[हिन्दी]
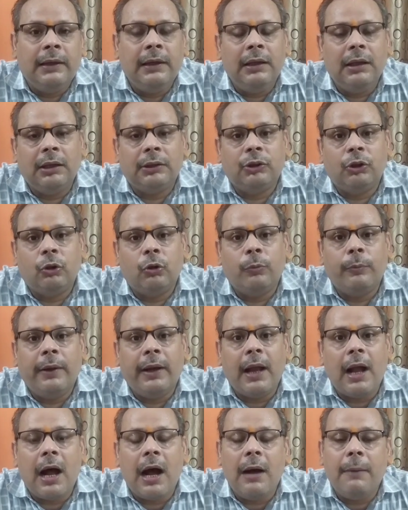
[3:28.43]
इन लक्षणों में
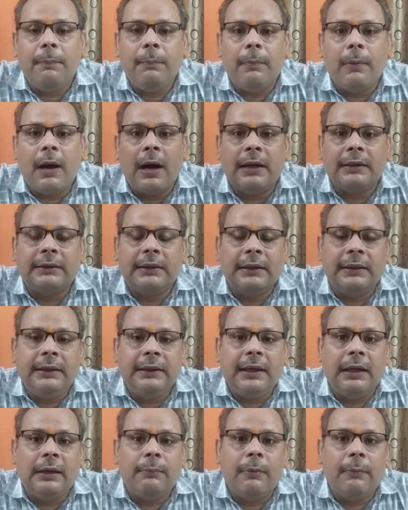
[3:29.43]
आप
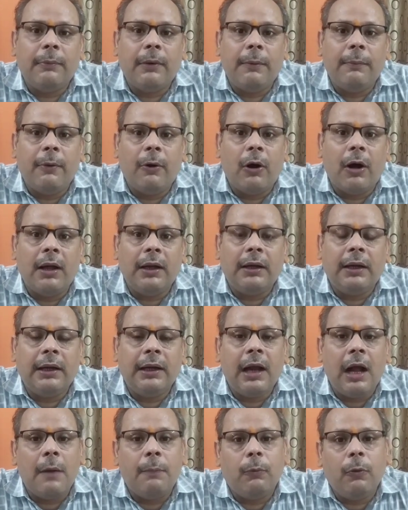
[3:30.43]
आर्सेनिक एल्बम का व्यवहार करें
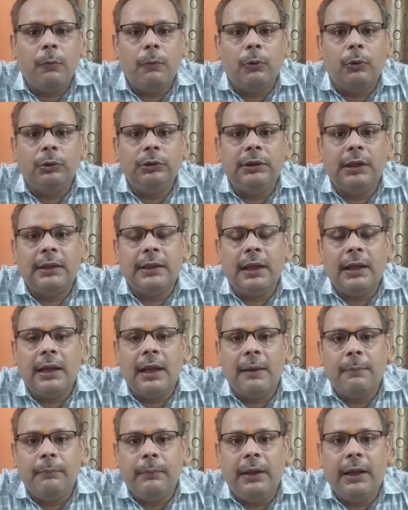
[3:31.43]
आपको बहुत ज्यादा
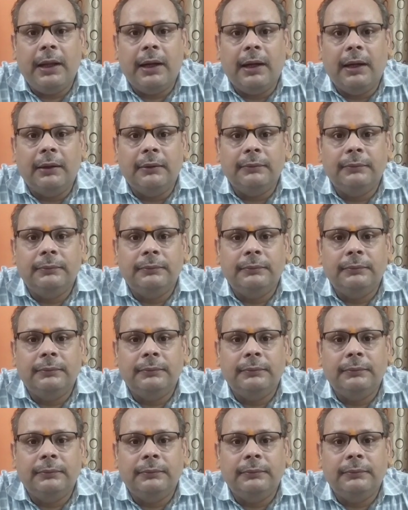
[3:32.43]
लाभ मिलेगा